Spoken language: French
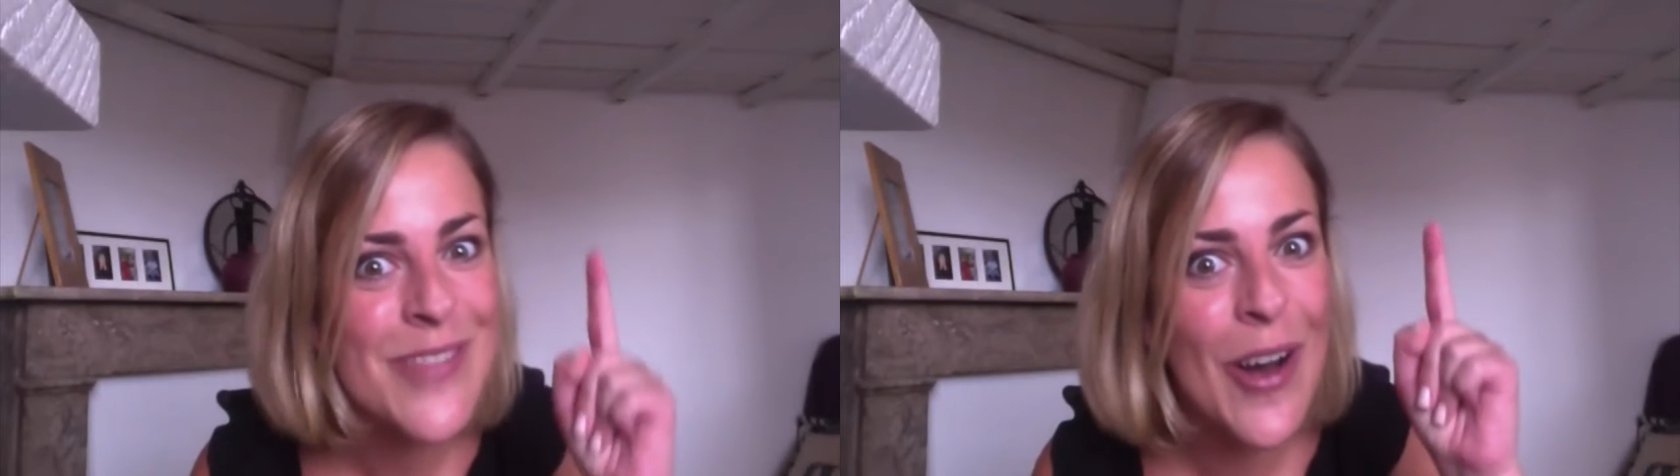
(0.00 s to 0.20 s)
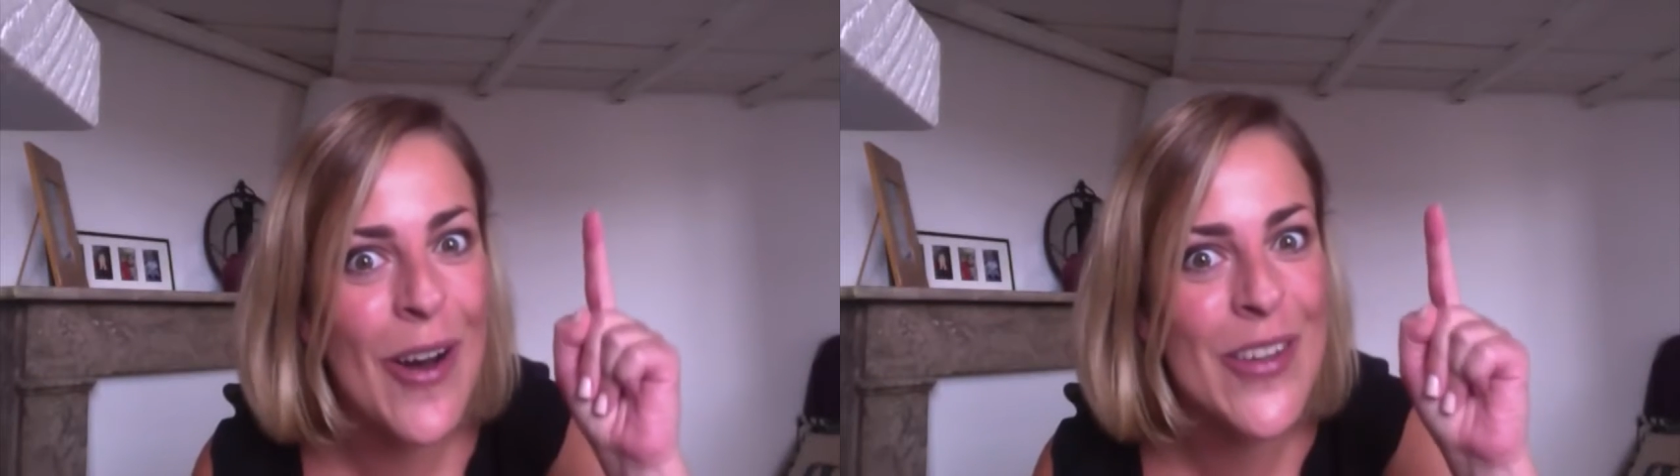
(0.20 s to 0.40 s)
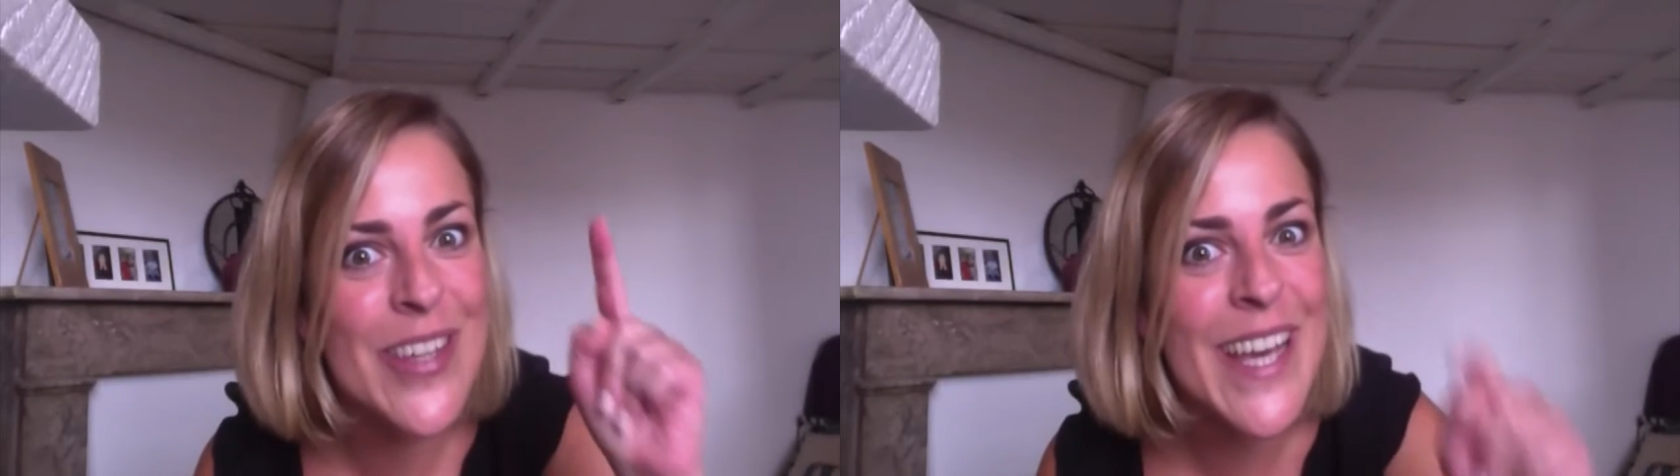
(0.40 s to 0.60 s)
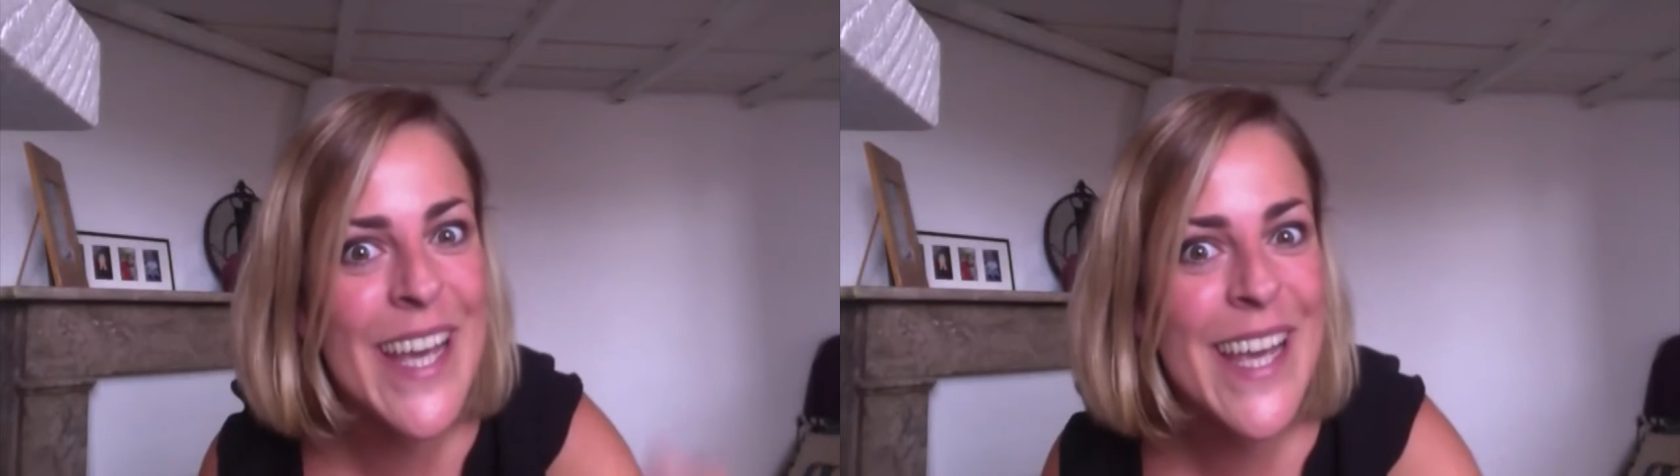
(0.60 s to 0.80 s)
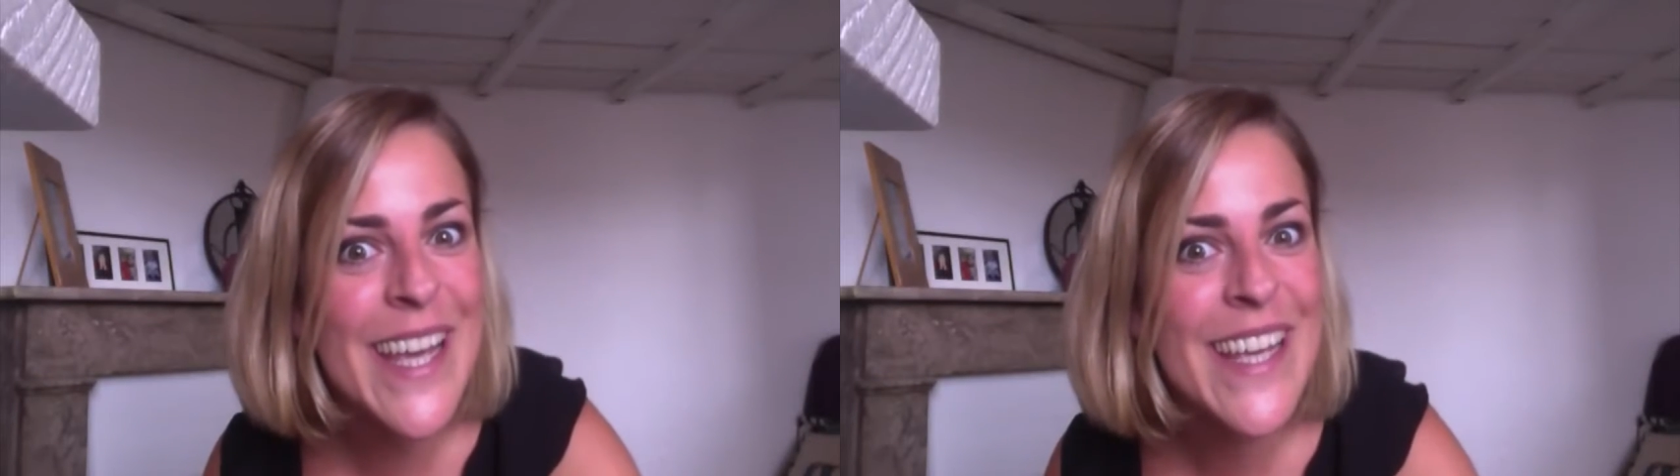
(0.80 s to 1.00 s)

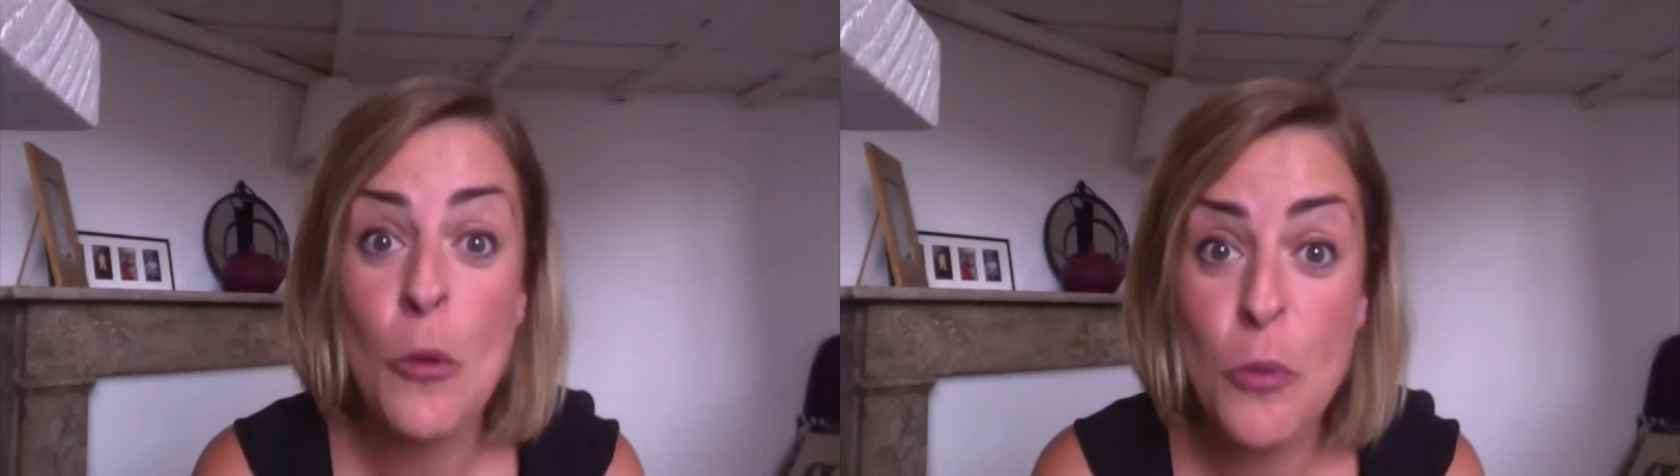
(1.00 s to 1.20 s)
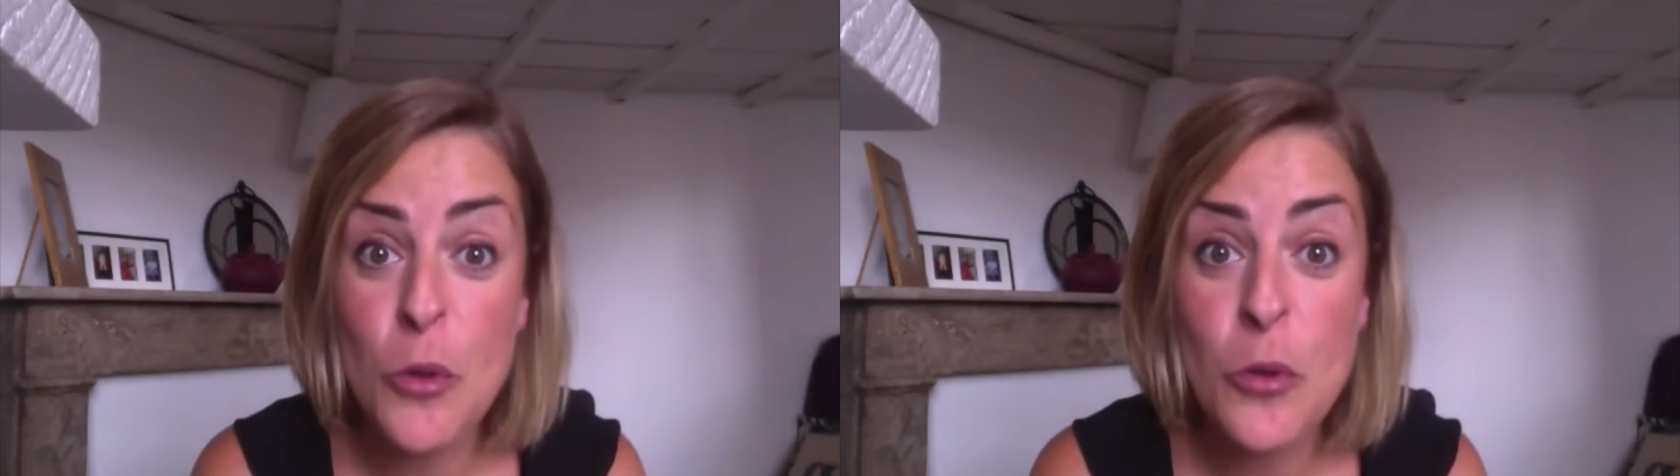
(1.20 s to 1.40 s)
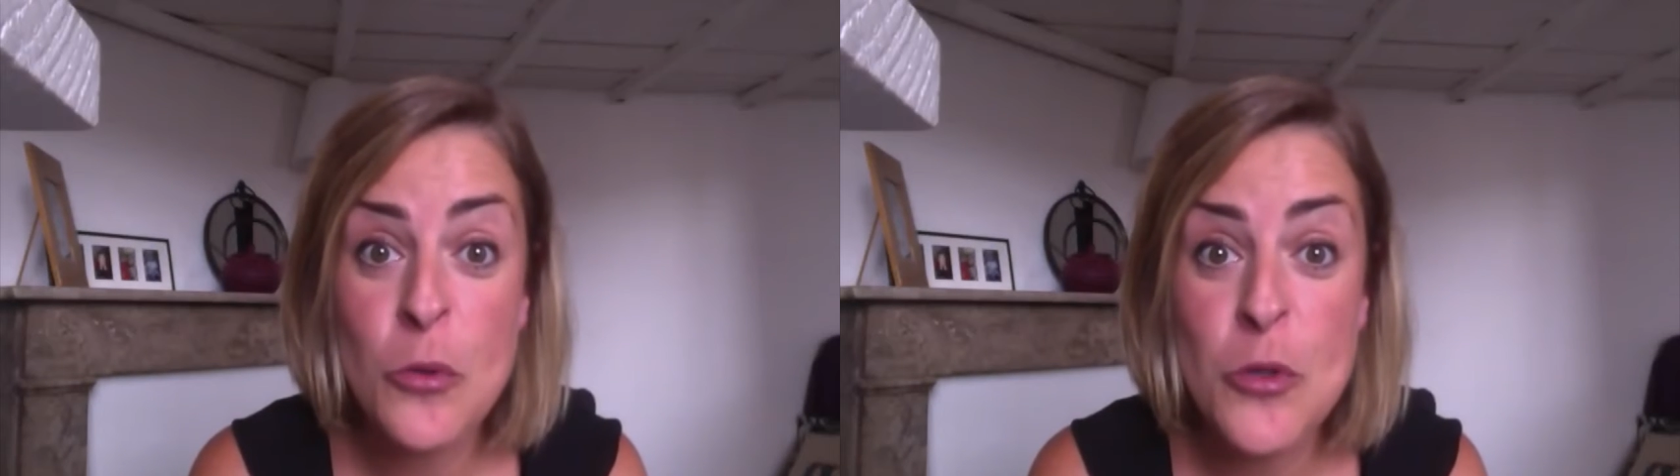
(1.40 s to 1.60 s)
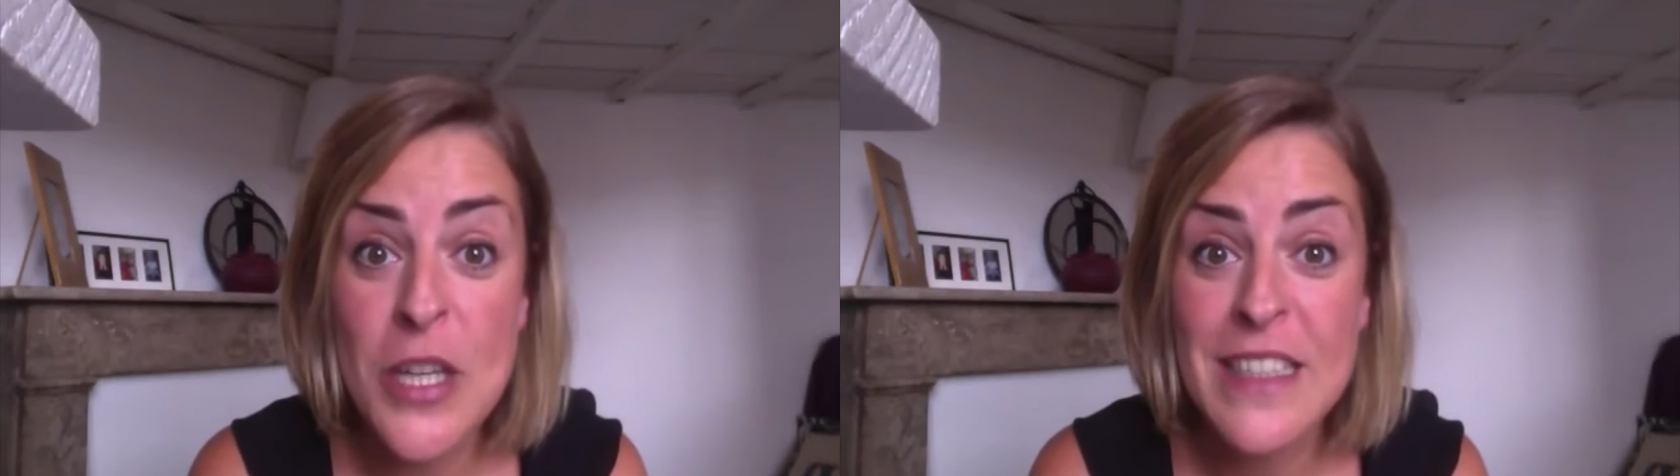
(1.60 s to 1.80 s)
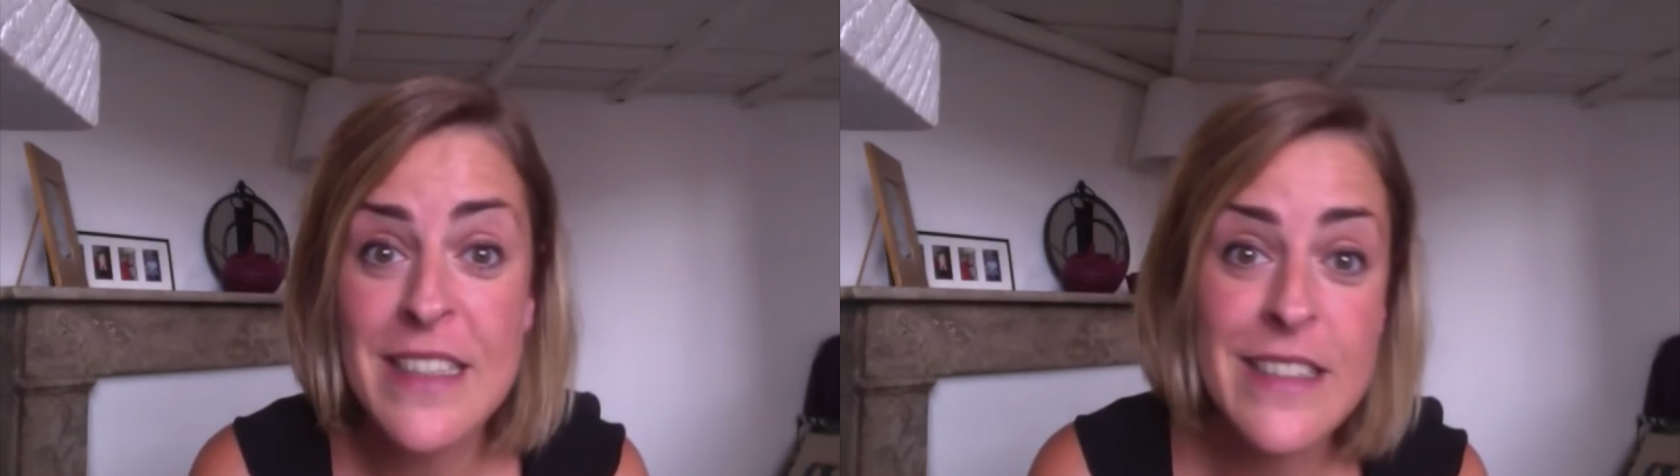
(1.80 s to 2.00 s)
rentrée Plus connue chez
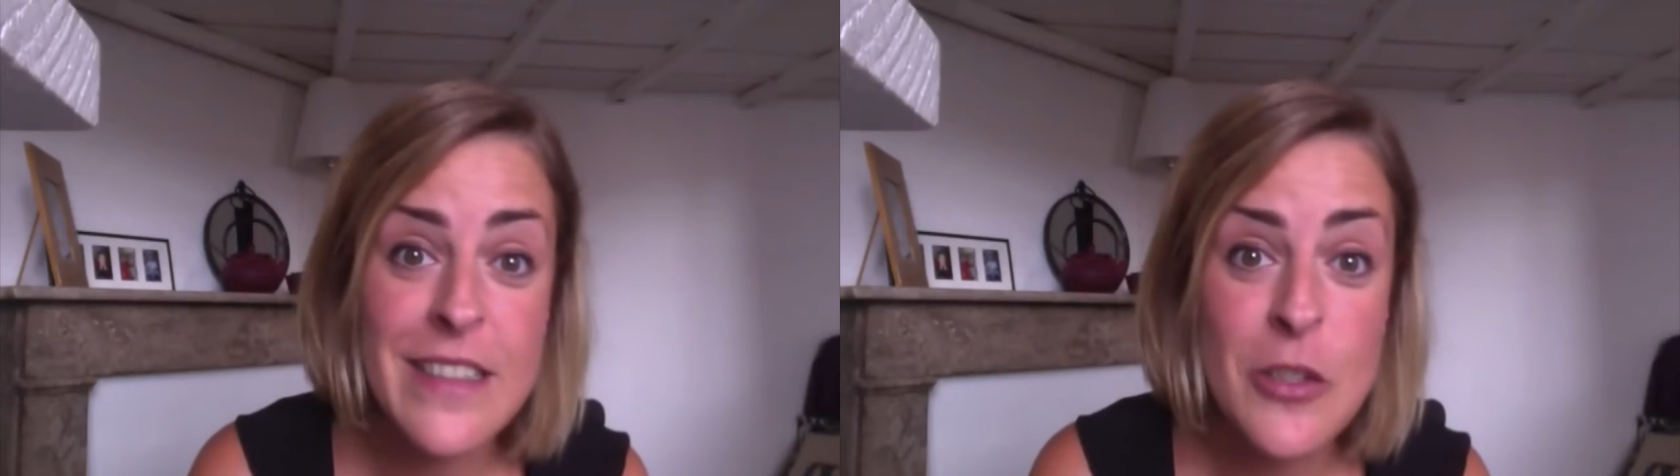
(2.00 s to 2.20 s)
les instits